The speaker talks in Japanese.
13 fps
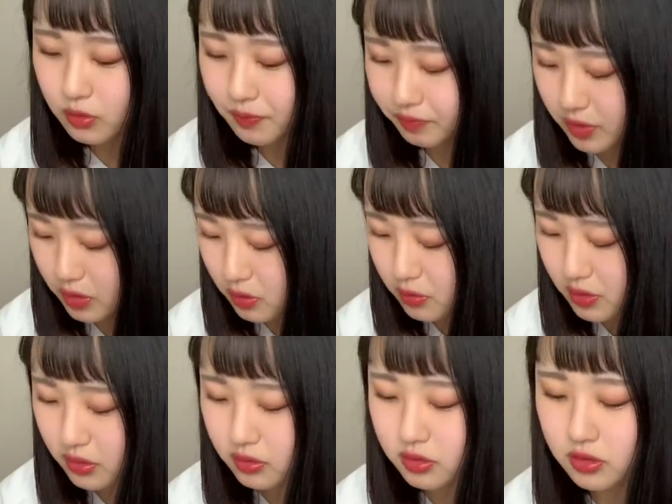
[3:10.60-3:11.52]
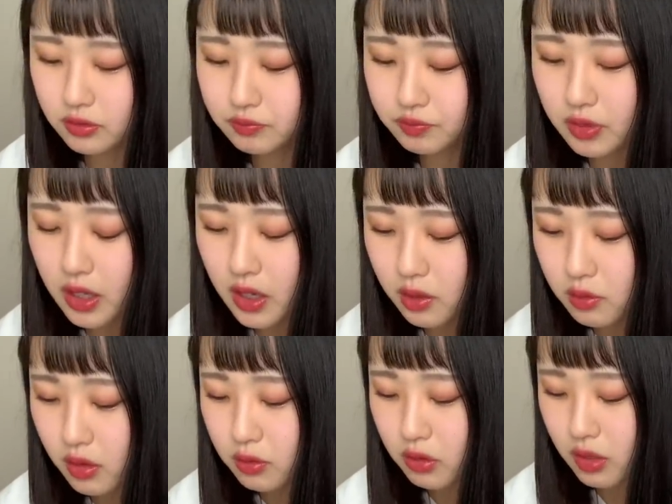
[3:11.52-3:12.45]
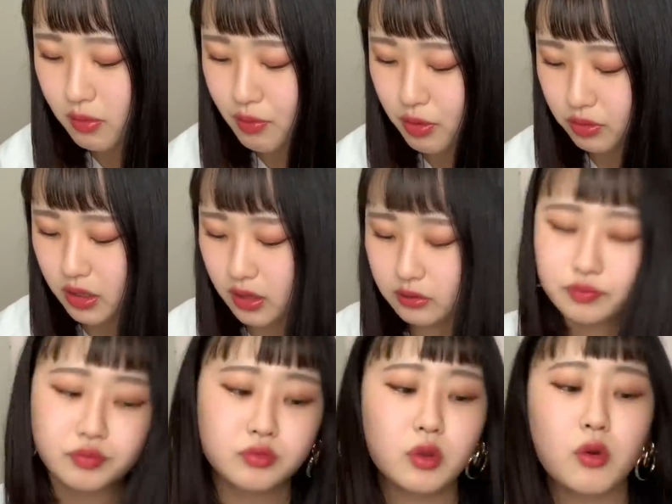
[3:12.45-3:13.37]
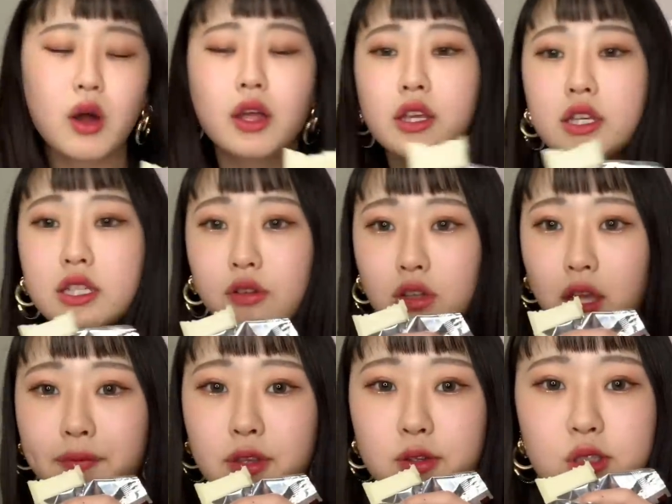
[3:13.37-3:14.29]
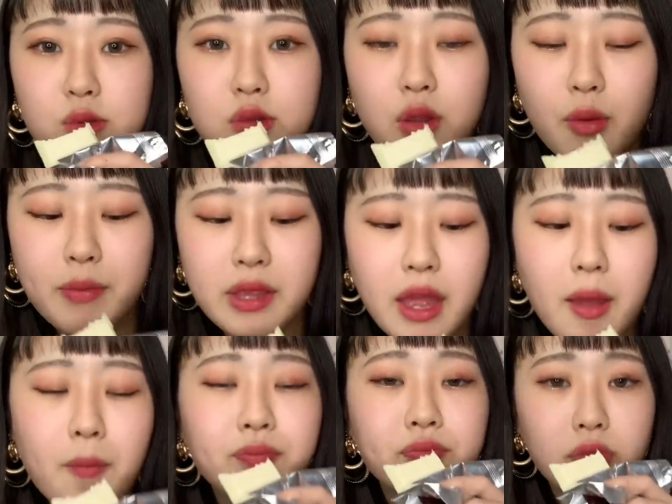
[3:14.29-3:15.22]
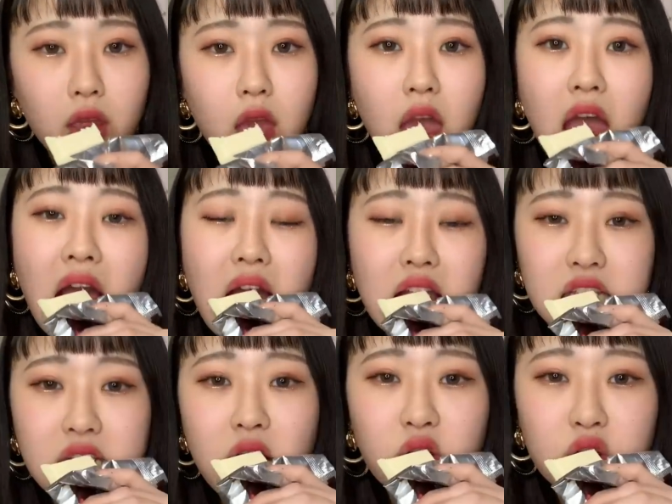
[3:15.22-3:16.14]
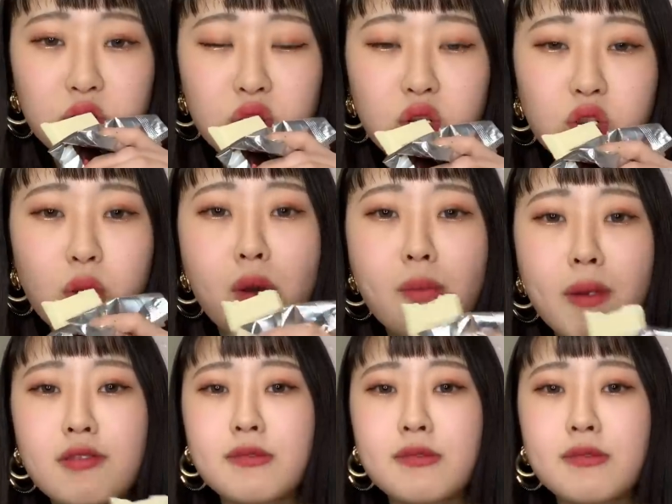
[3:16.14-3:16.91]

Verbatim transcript: ネットフリックス映画とかドラマ見よったらご飯できちゃうんで YouTube でも見て時間を潰そうと思います